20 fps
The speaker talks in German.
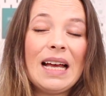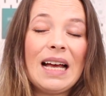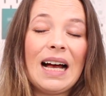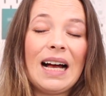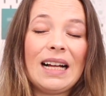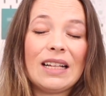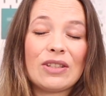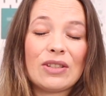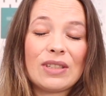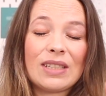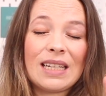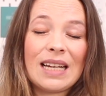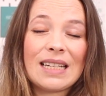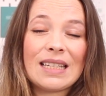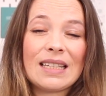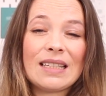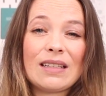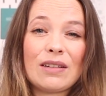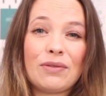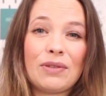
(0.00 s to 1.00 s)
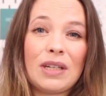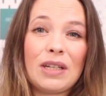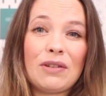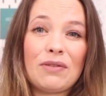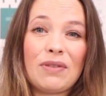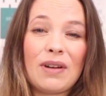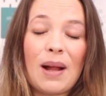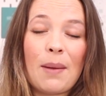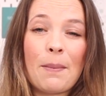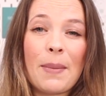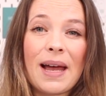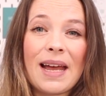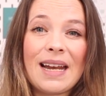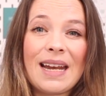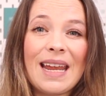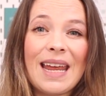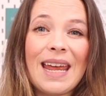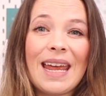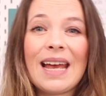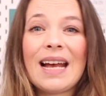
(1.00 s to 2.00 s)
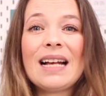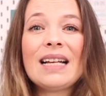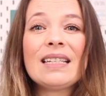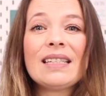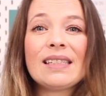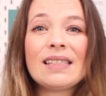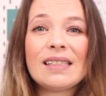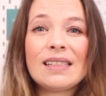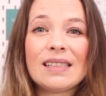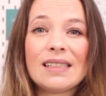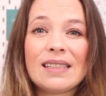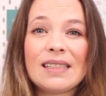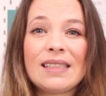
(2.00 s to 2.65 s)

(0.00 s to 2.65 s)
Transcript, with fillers: Also das ist auf jeden Fall mein erster